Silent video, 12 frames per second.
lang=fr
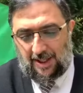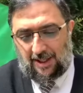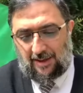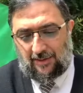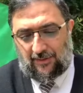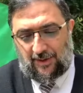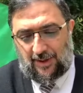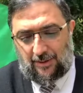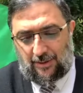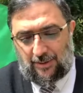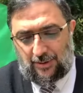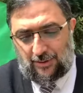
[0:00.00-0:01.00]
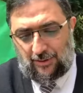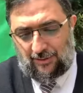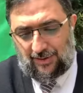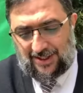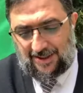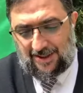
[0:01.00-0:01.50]
Enfin, le,
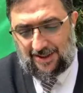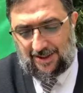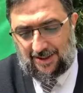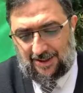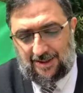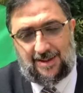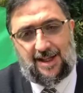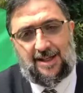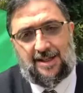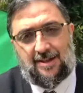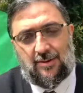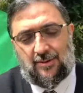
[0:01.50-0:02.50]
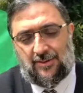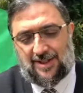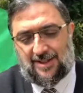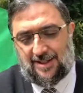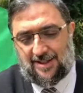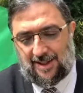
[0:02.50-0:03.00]
verset euh, le
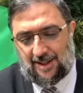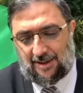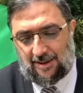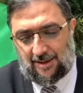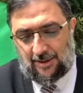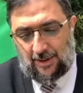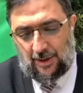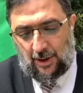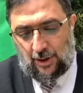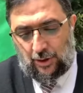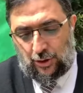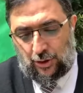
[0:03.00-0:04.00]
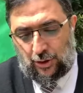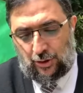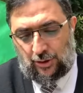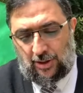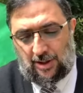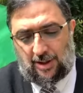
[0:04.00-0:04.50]
verset 7.
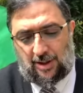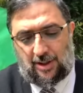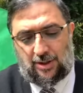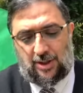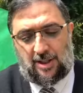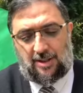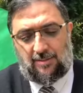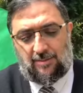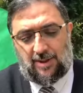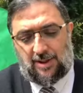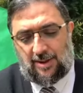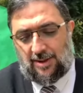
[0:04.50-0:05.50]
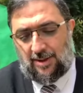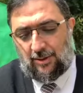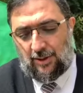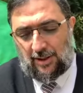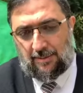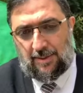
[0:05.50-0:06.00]
Shod Reshaim
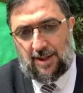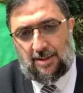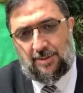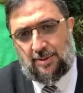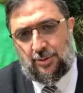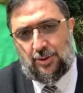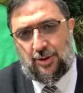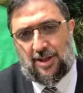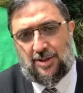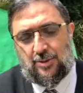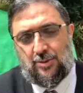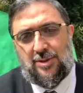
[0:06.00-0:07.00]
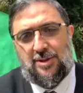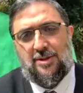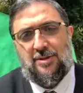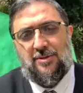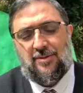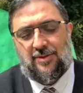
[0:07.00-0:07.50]
Yegorem. Un petit peu dans la suite,
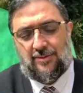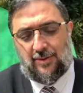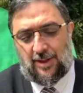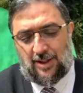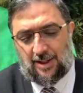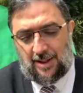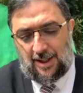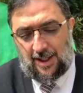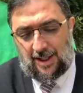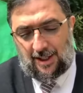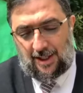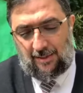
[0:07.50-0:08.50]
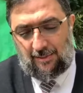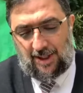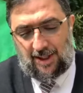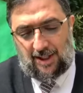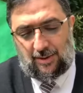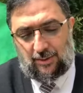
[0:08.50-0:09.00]
on va voir. Qui met
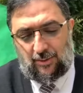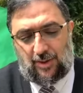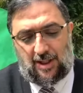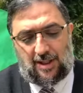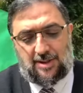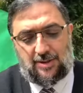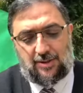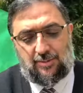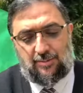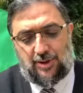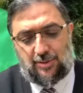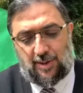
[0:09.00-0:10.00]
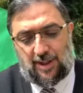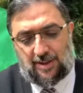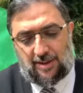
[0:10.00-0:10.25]
à nous la Asot Mishpat.